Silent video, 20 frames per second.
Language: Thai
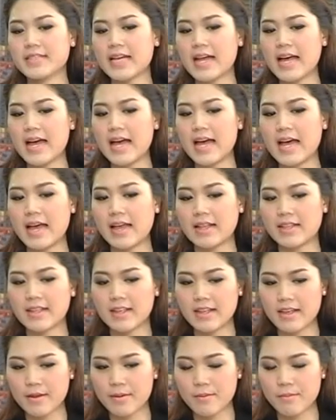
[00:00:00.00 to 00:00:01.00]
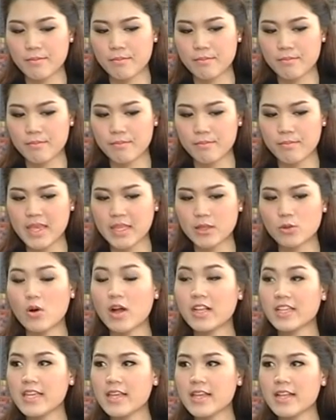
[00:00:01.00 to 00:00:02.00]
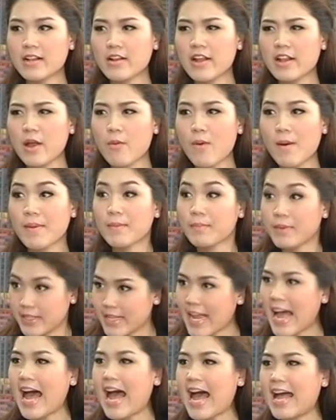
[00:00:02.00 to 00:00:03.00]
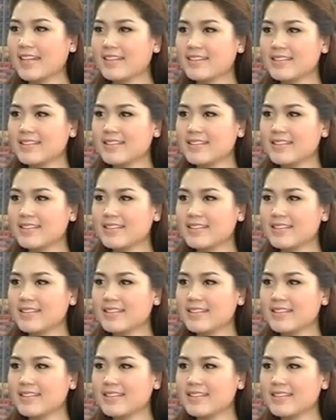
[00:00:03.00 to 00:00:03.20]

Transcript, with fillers: จะมีตัวที่เรียกได้ว่าเป็นพื้นฐาน